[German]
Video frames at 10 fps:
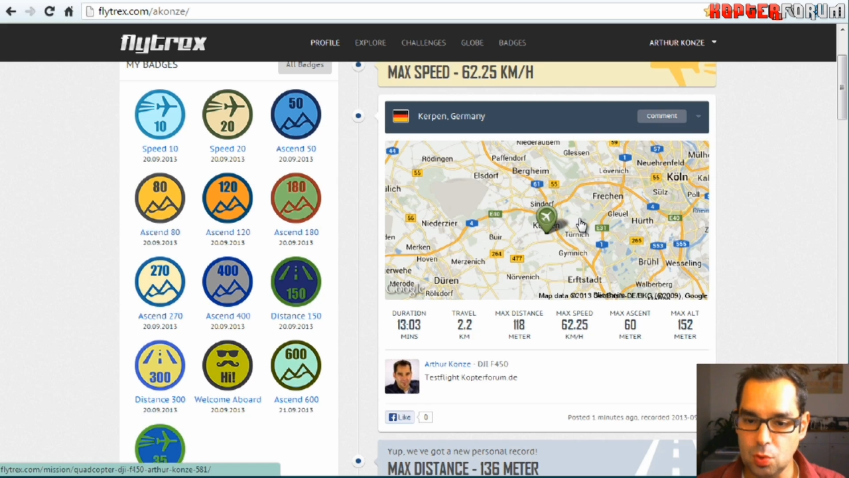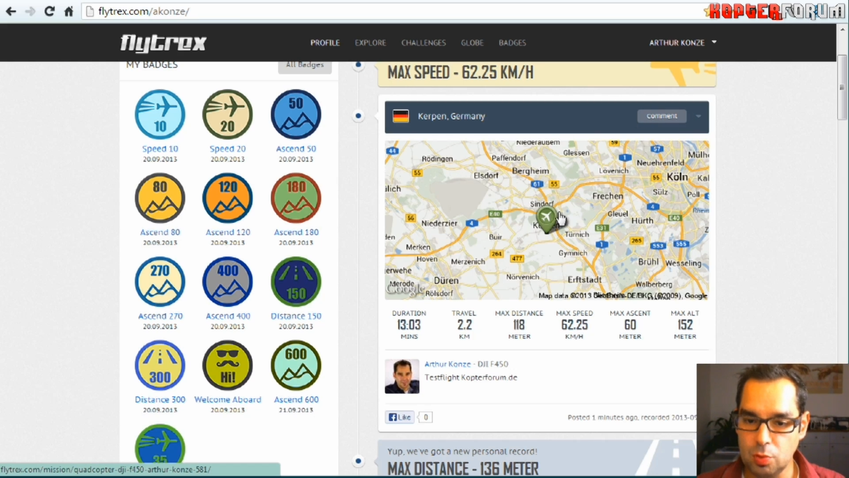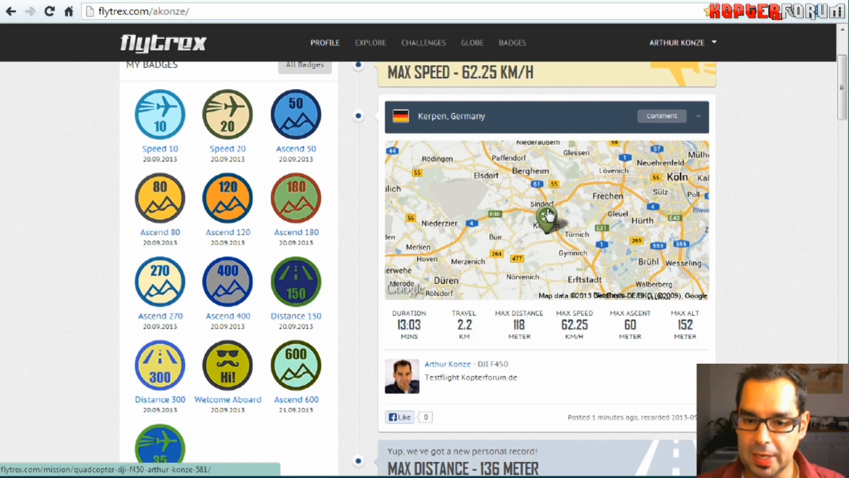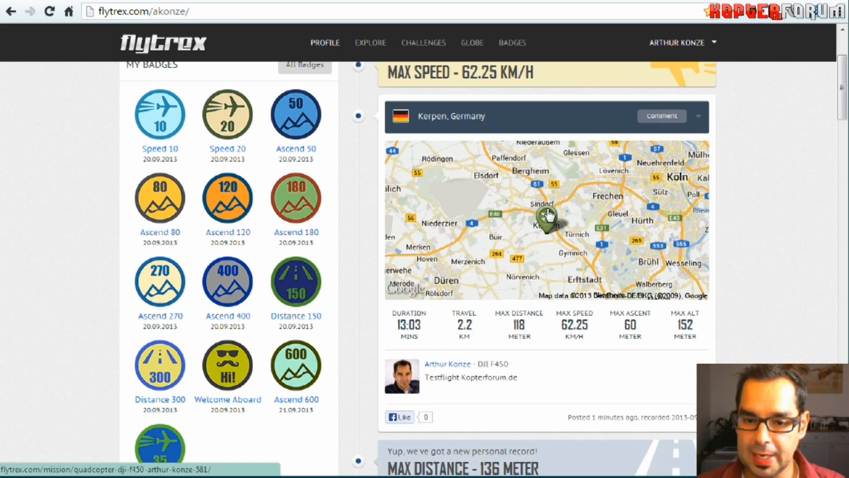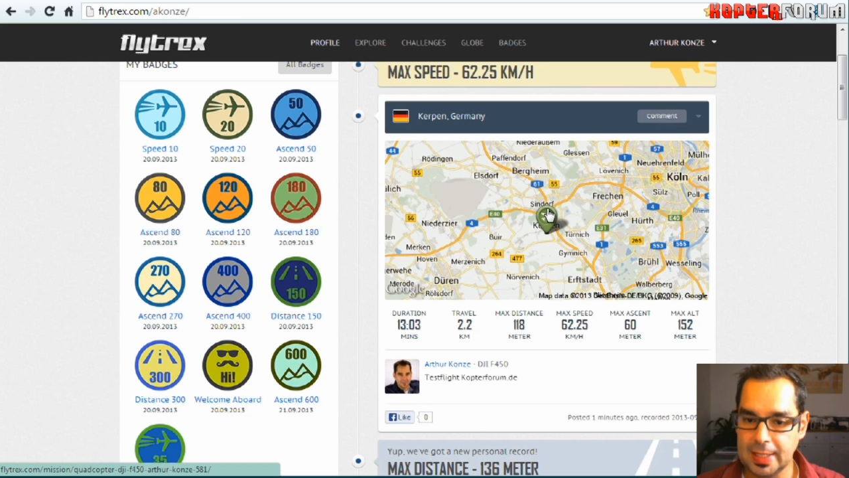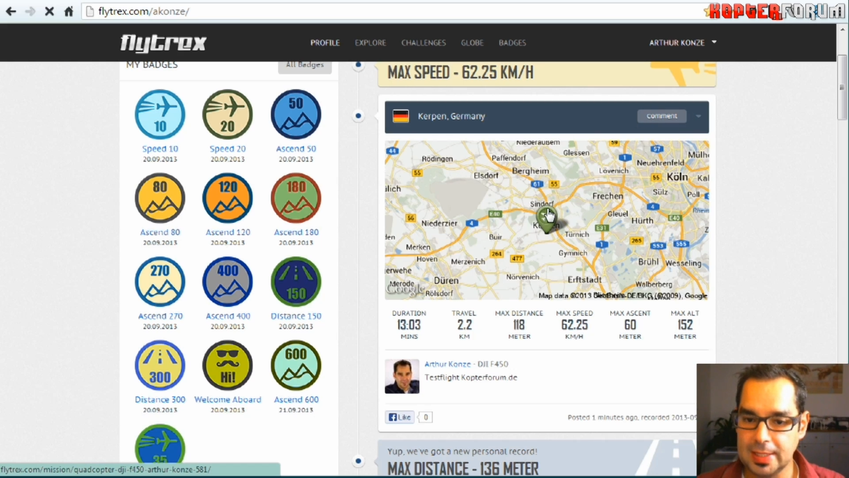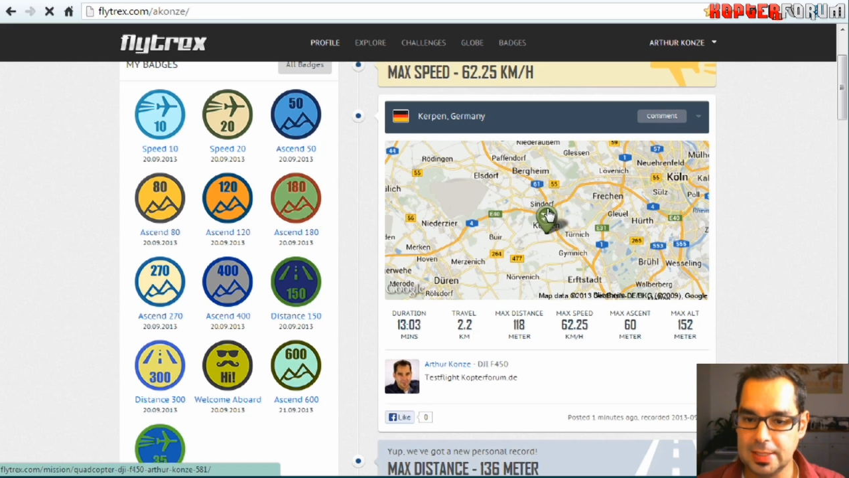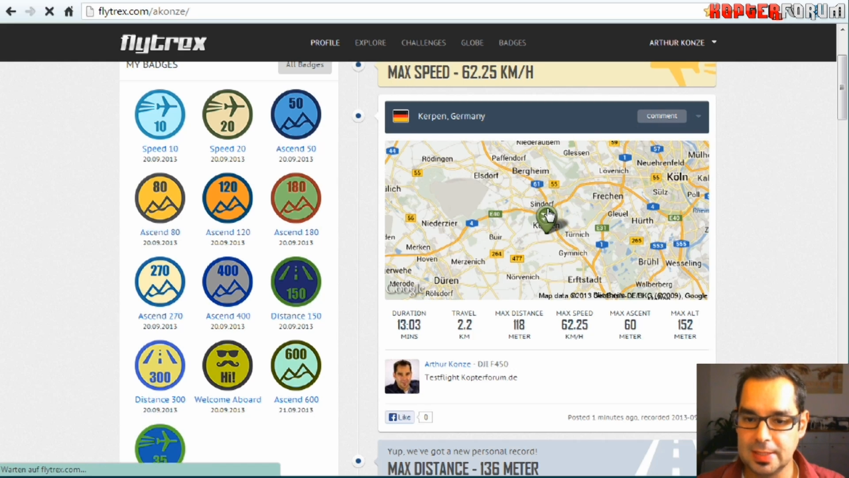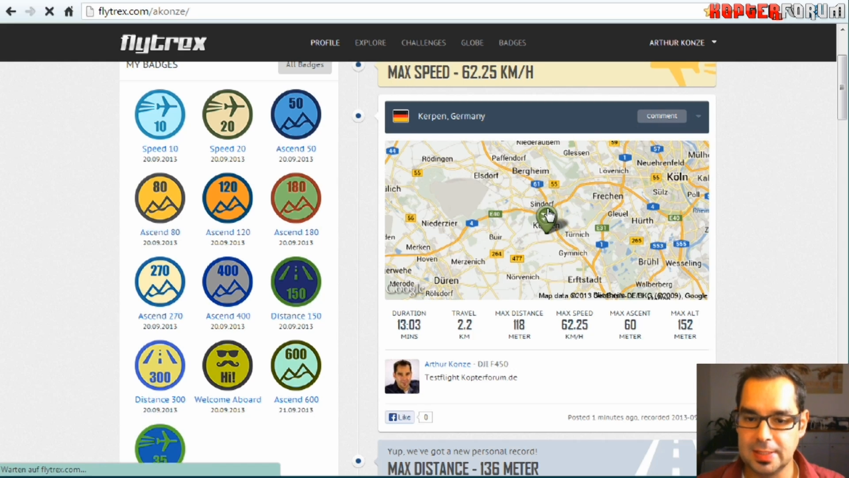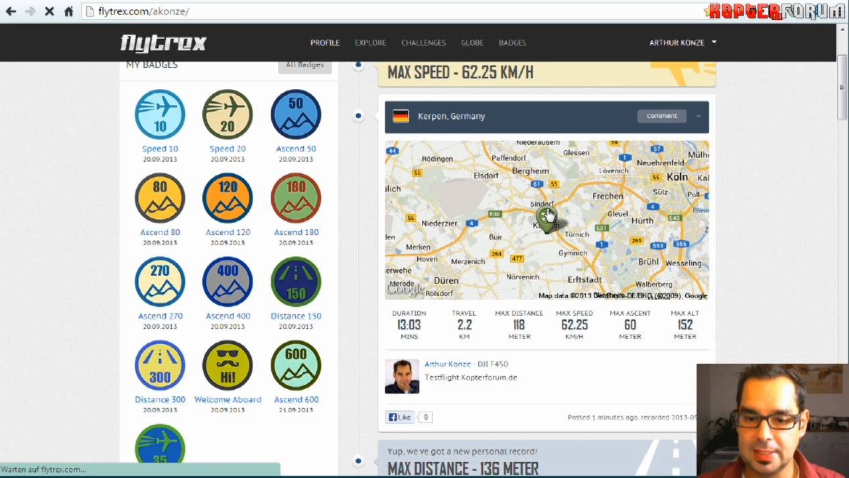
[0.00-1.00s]
Und man kann
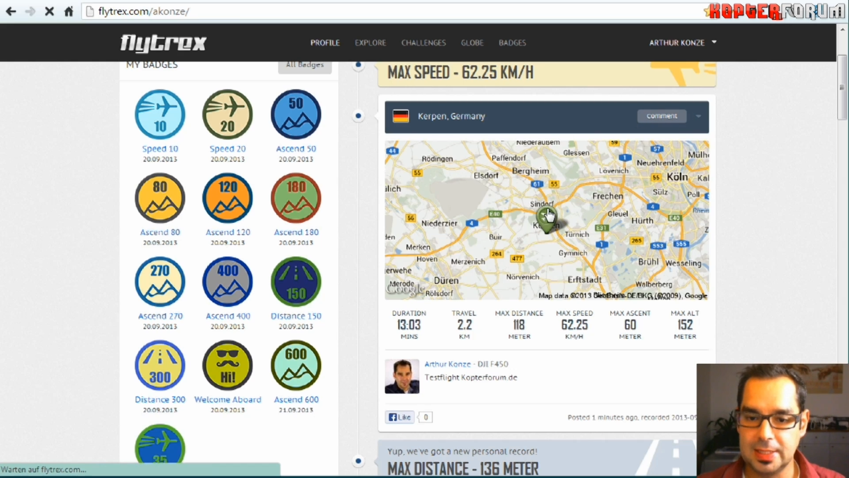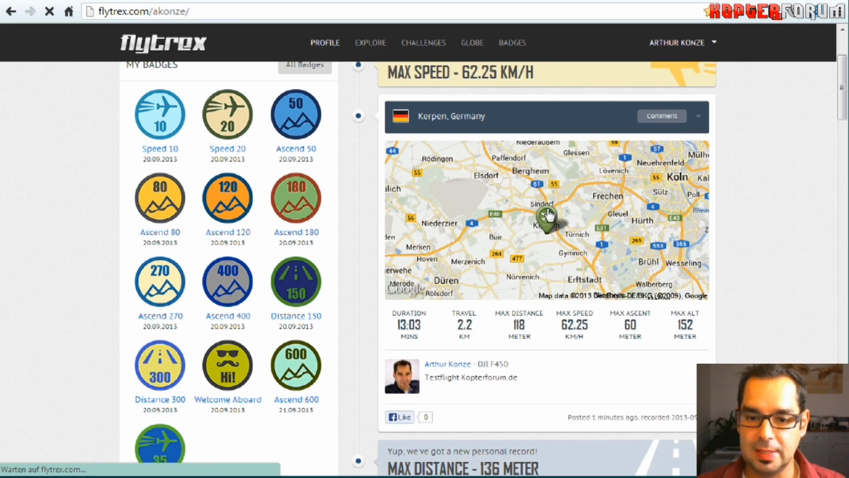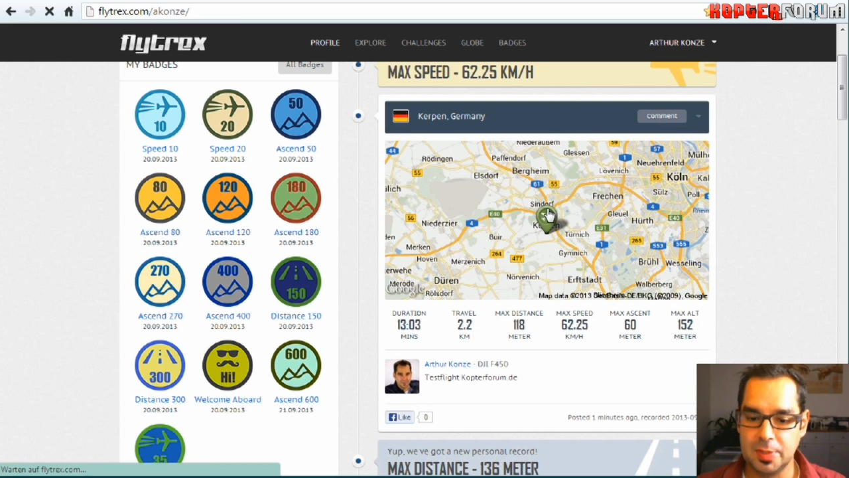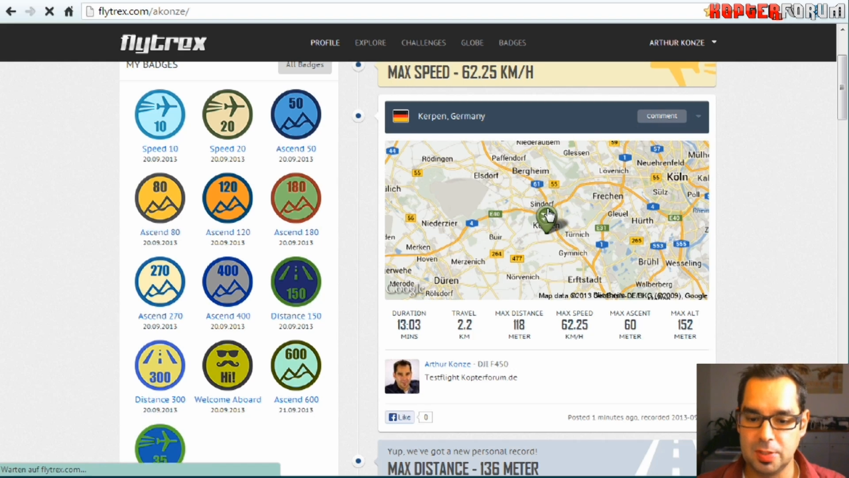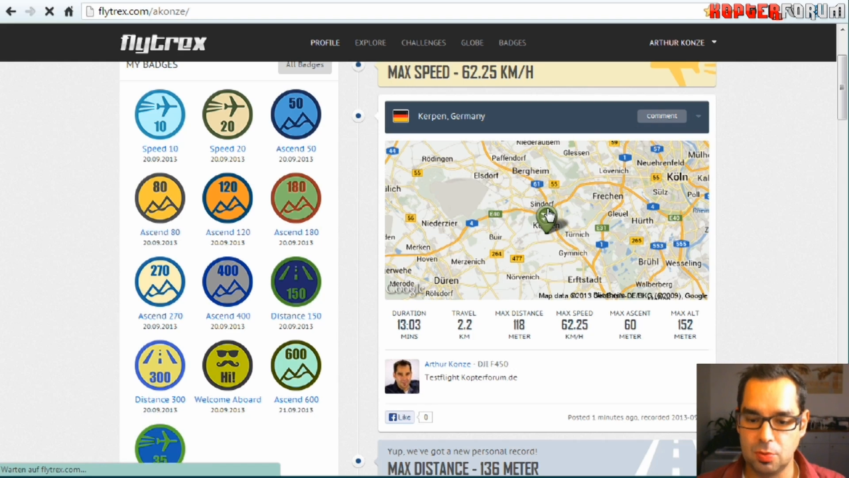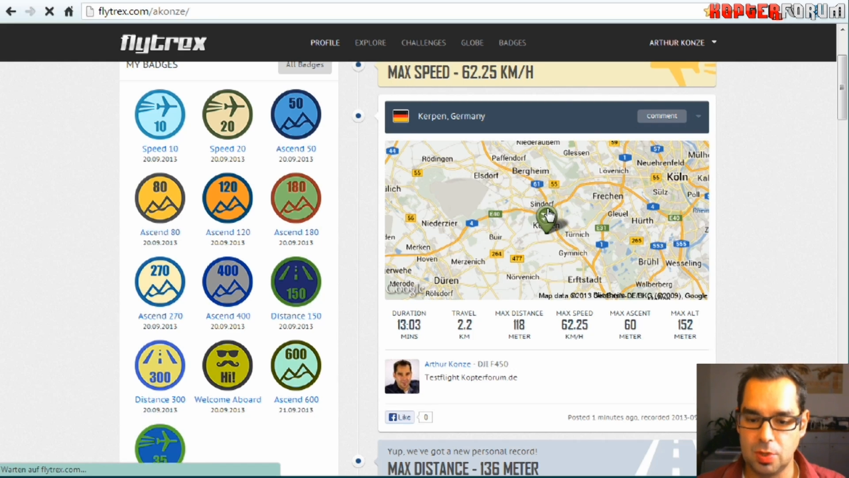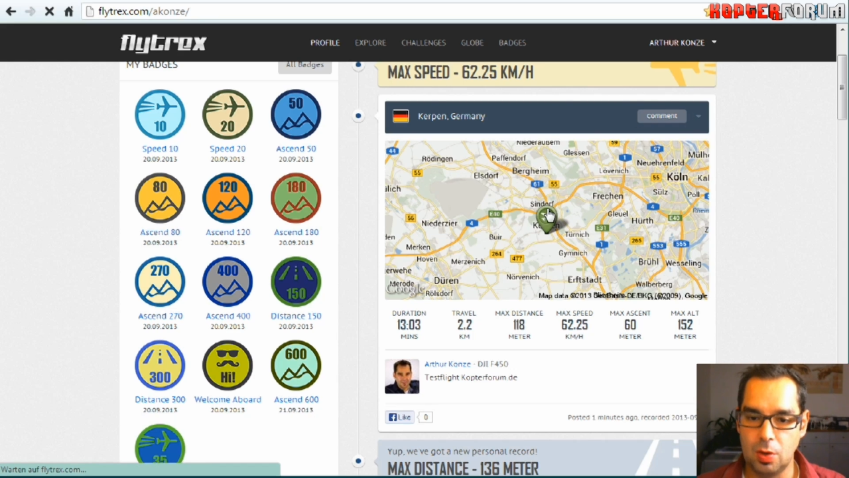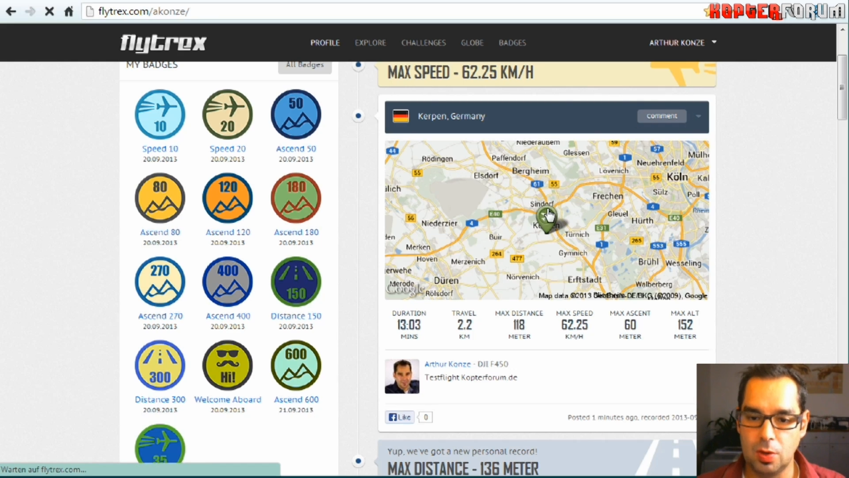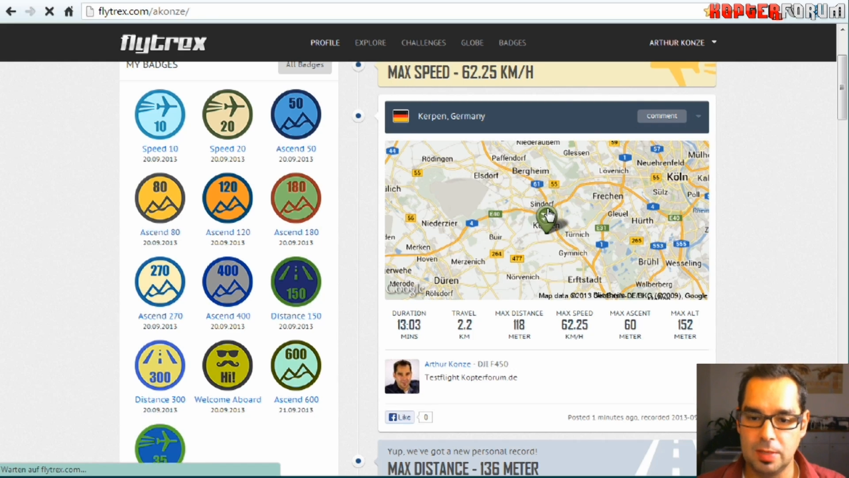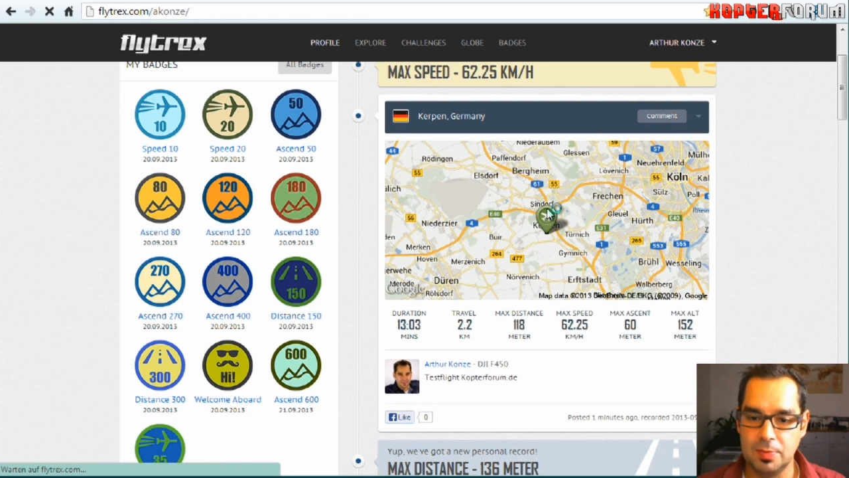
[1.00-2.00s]
hier sich die Mission auch